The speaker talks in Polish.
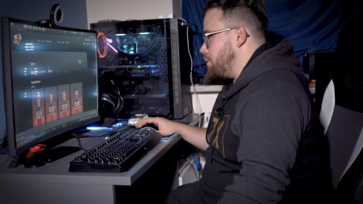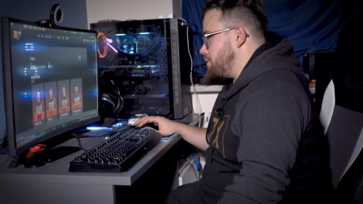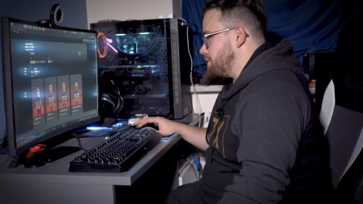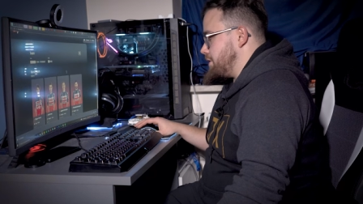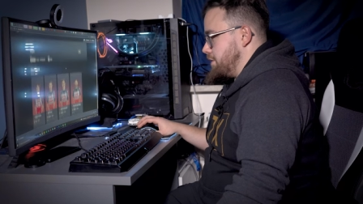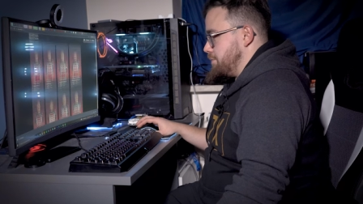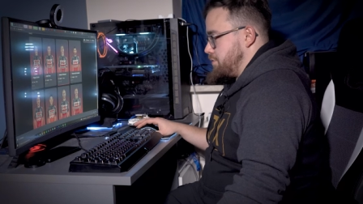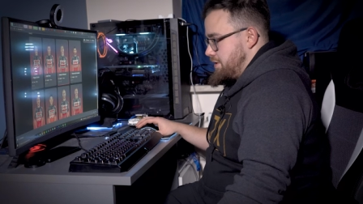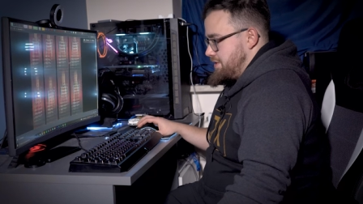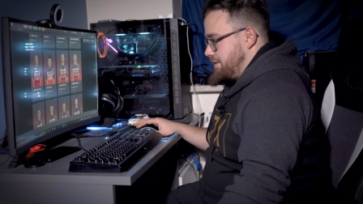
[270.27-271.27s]
polskich
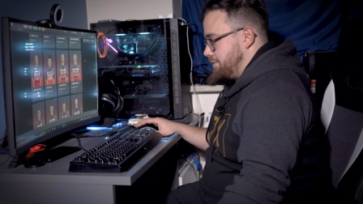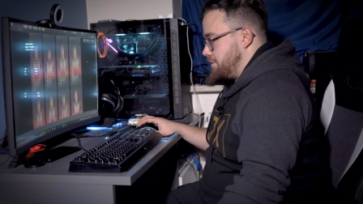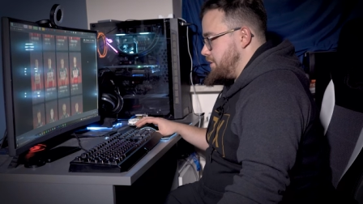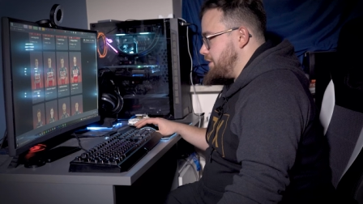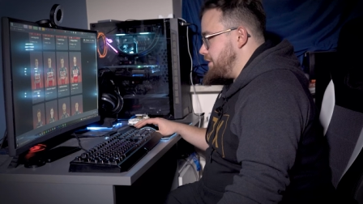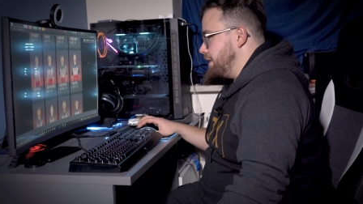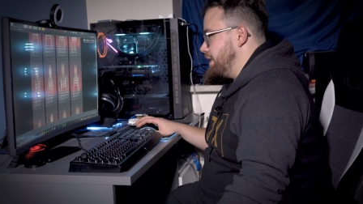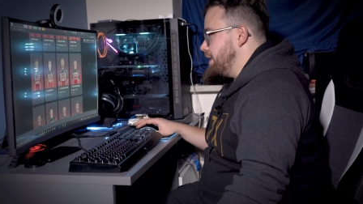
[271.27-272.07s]
przedstawicieli,